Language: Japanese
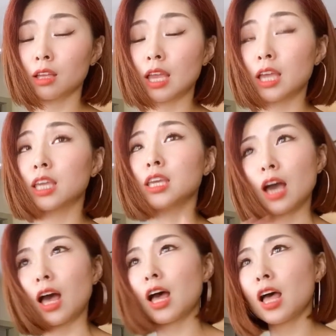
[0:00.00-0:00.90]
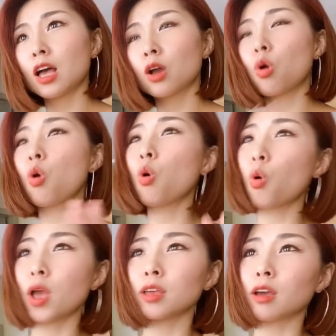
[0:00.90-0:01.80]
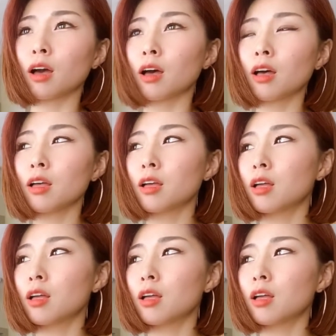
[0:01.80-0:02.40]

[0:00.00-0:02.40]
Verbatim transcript: 駅や公園や